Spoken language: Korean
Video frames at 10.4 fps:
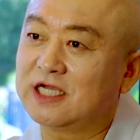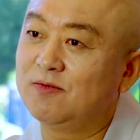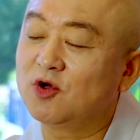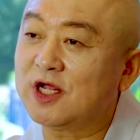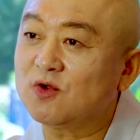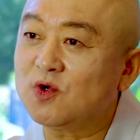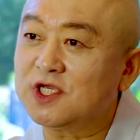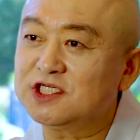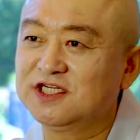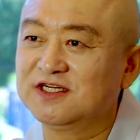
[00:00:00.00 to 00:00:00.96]
잘못 알고
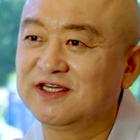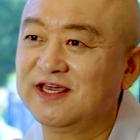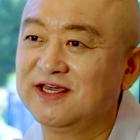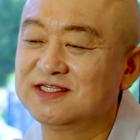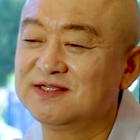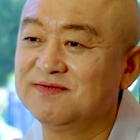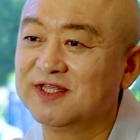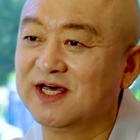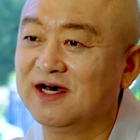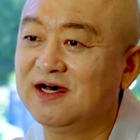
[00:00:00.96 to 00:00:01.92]
계시는 게
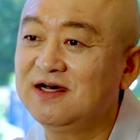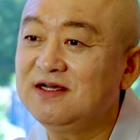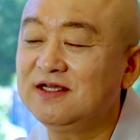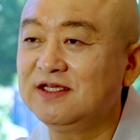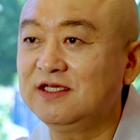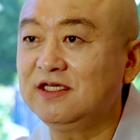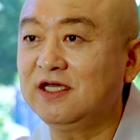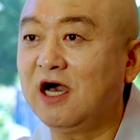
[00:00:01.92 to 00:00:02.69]
있습니다. 이